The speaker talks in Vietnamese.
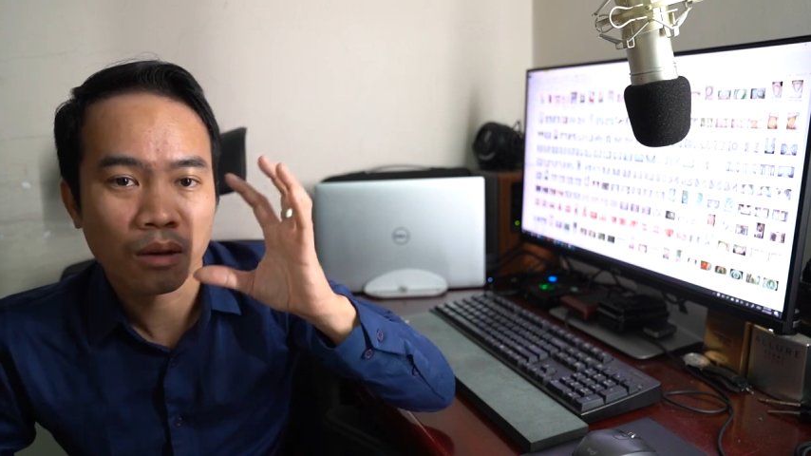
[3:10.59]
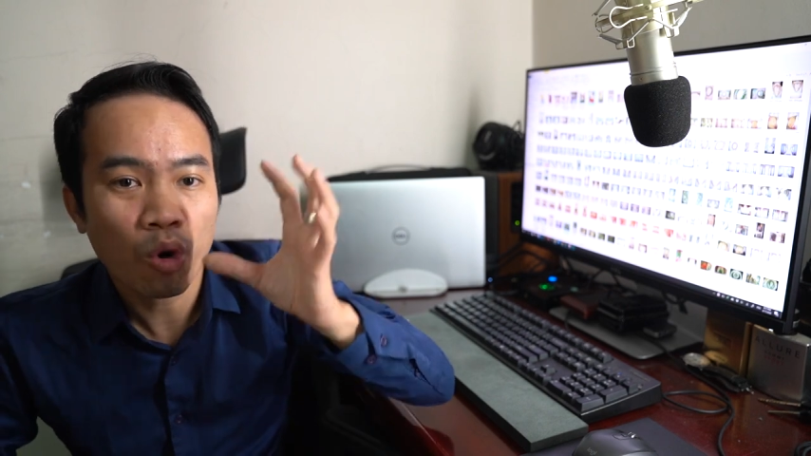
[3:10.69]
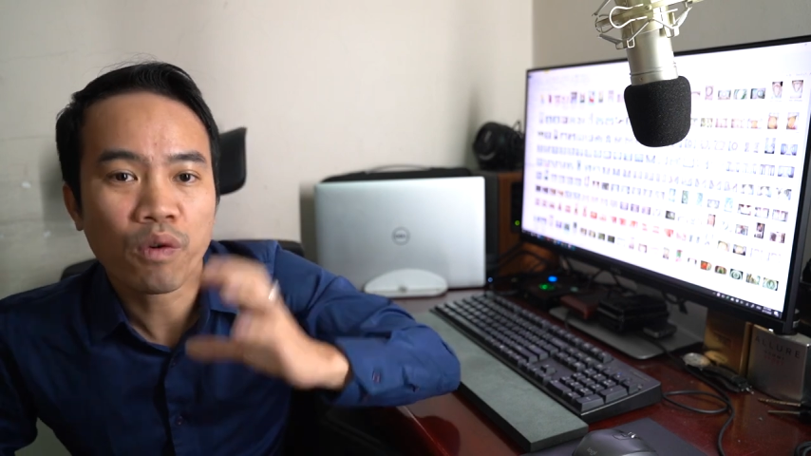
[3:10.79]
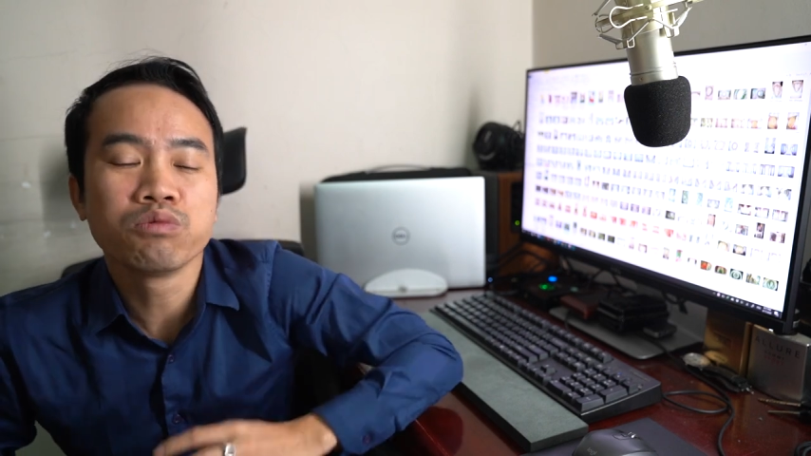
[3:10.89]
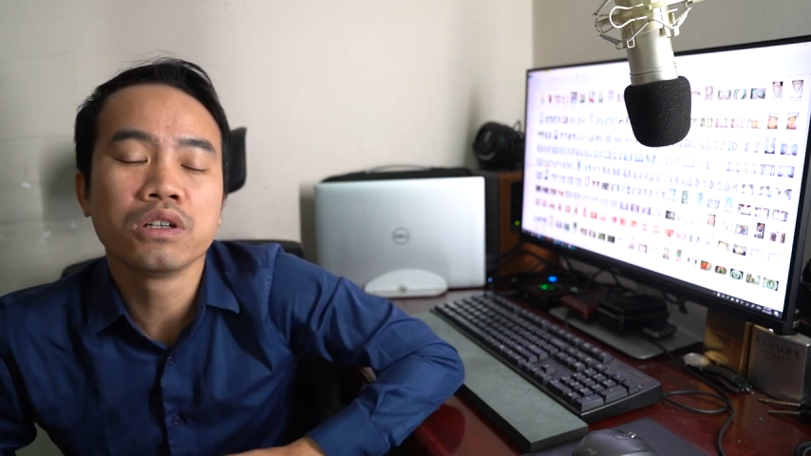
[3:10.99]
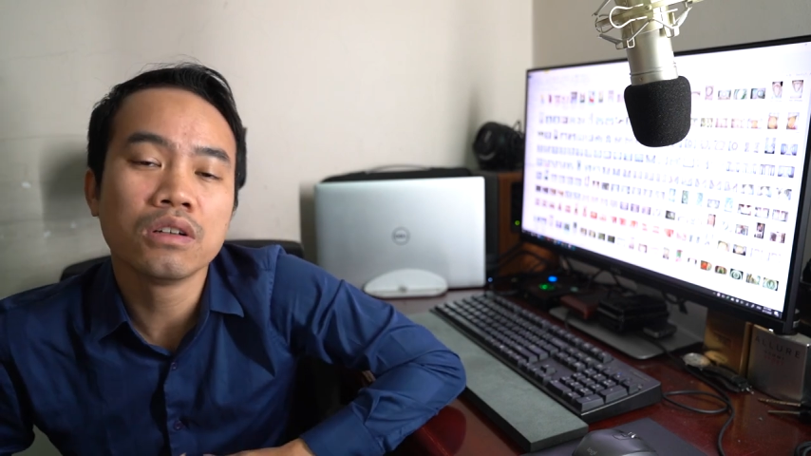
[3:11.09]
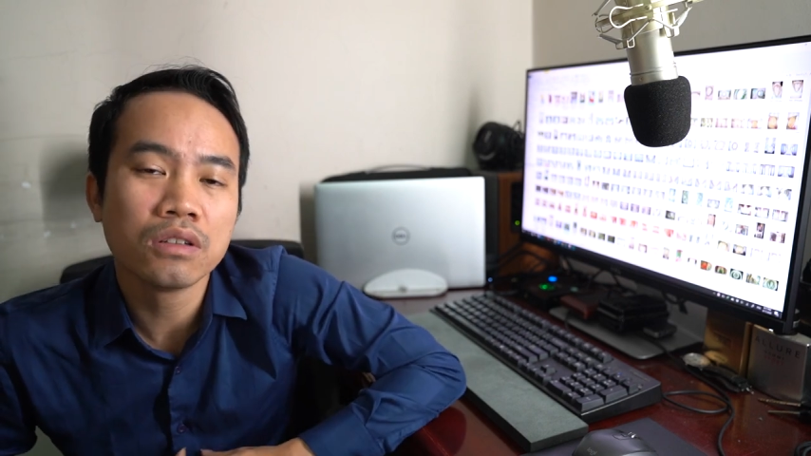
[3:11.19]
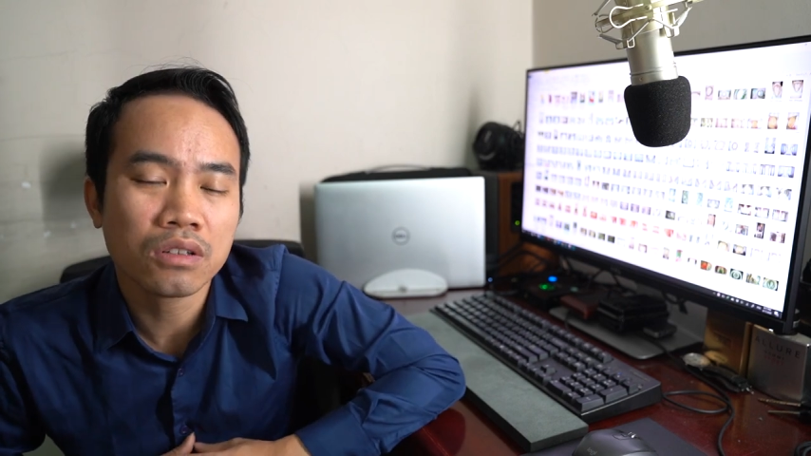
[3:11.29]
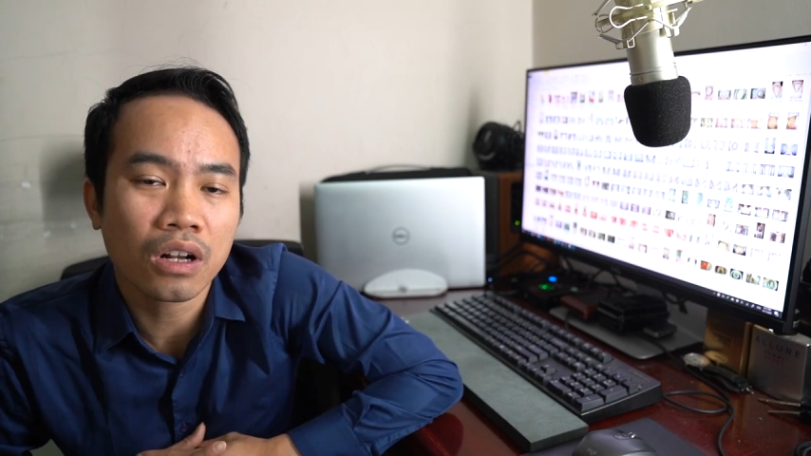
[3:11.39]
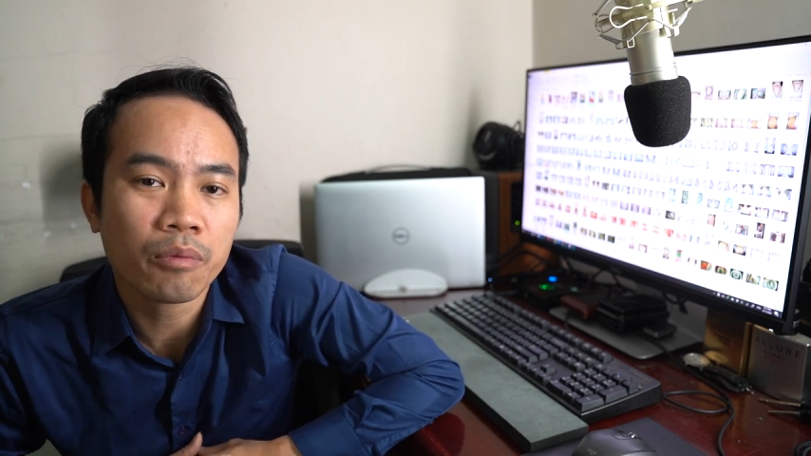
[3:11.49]
cái bộ phong chữ
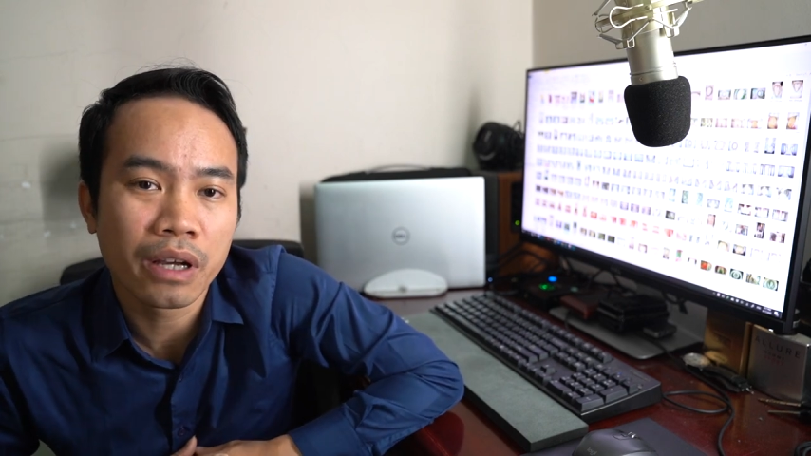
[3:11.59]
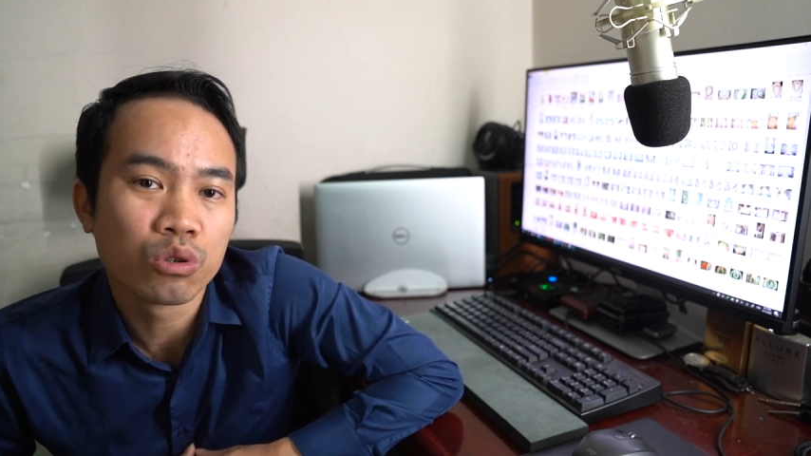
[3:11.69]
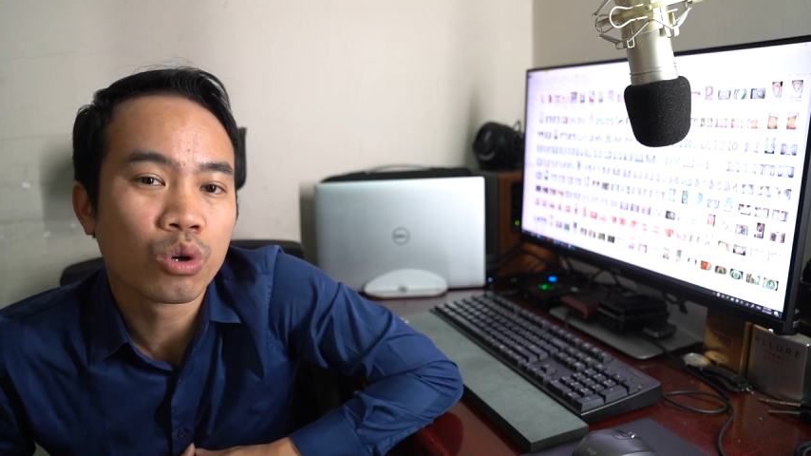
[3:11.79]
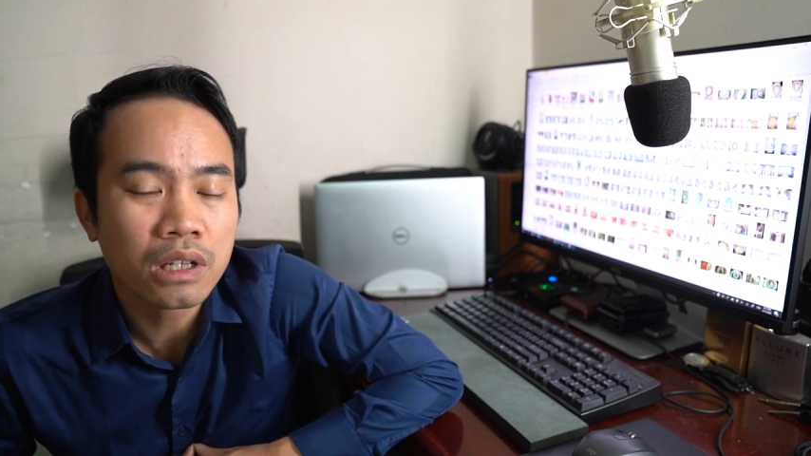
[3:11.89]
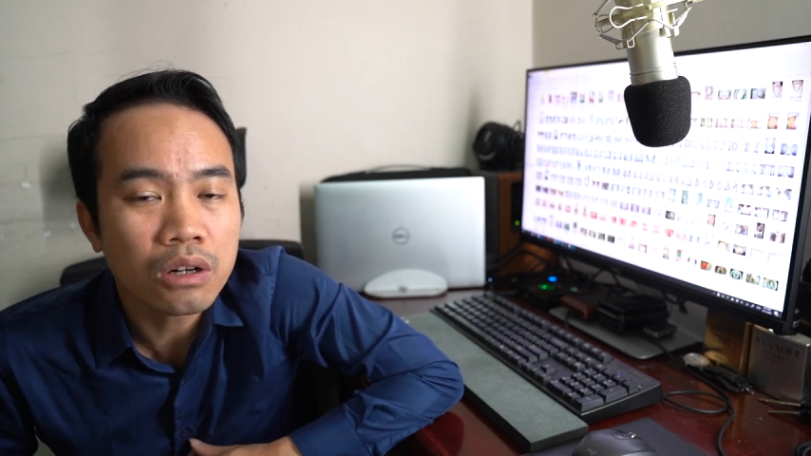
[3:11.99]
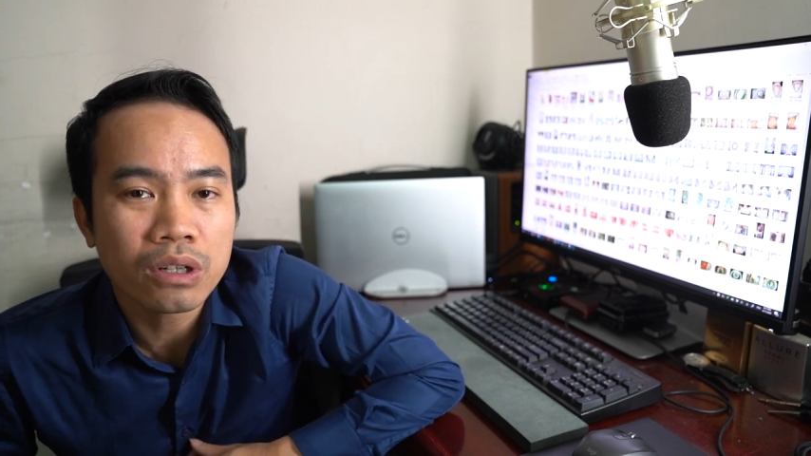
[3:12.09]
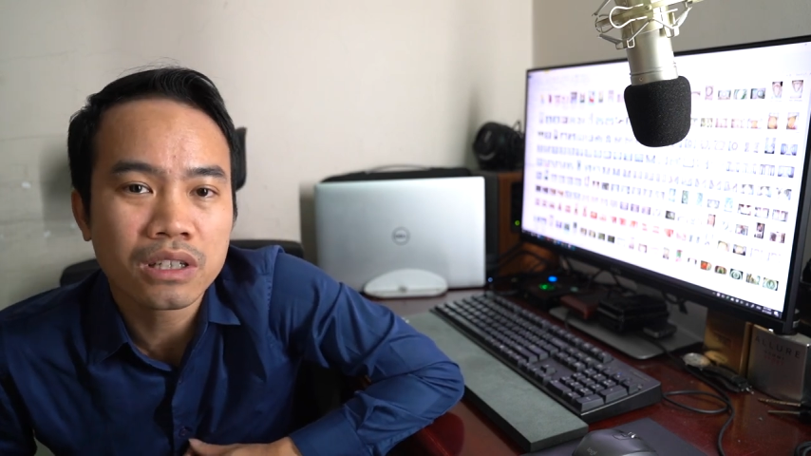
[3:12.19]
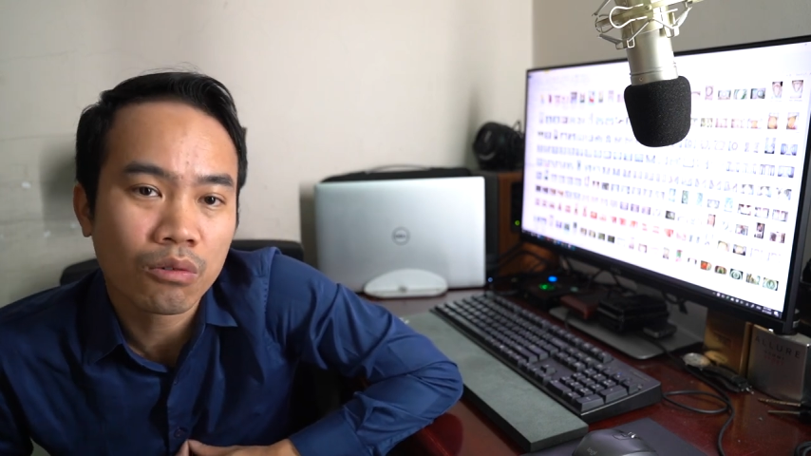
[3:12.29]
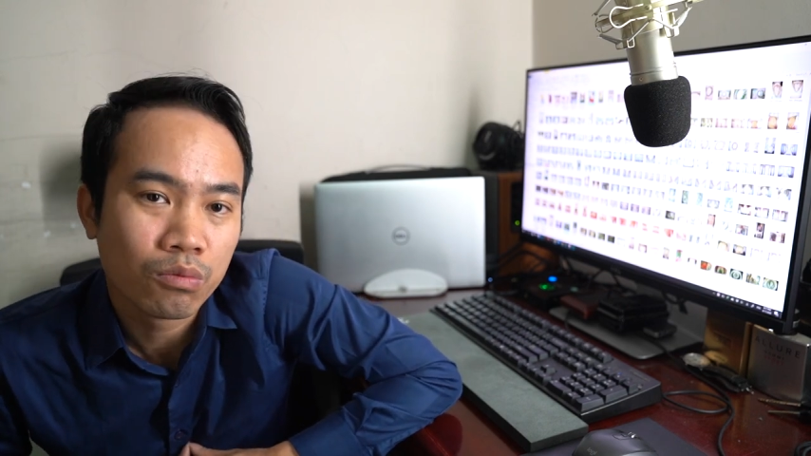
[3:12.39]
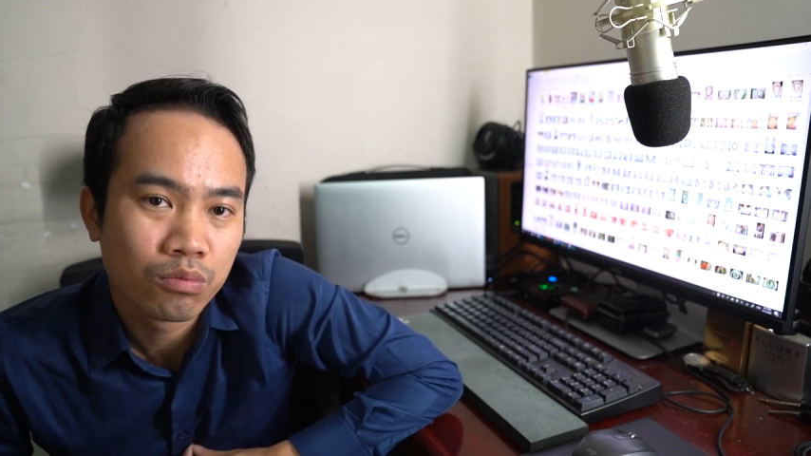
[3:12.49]
nó là một yếu tố rất là quan trọng